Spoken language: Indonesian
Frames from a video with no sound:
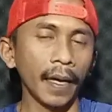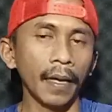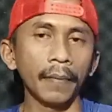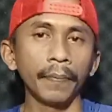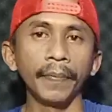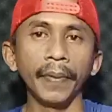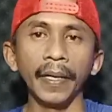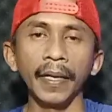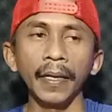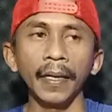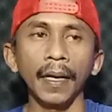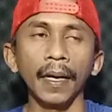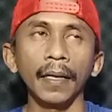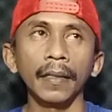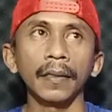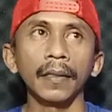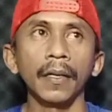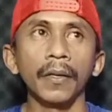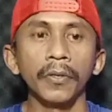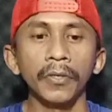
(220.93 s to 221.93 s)
LB
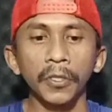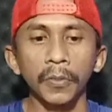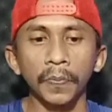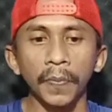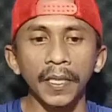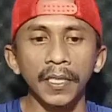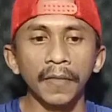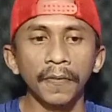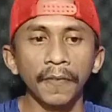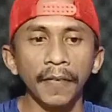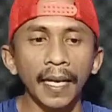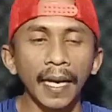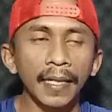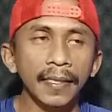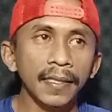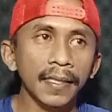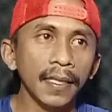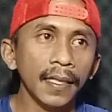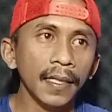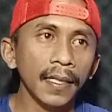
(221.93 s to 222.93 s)
atau
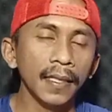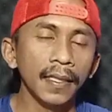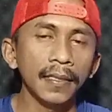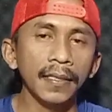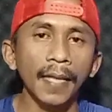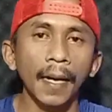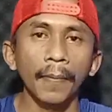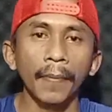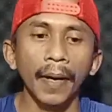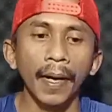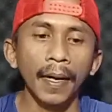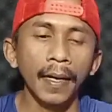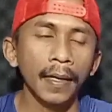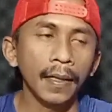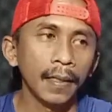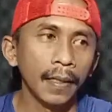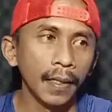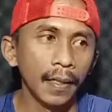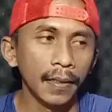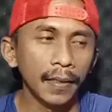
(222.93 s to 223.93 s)
spesifikasi ini
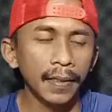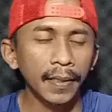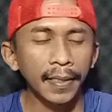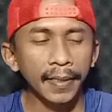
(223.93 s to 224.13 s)
sama Eh,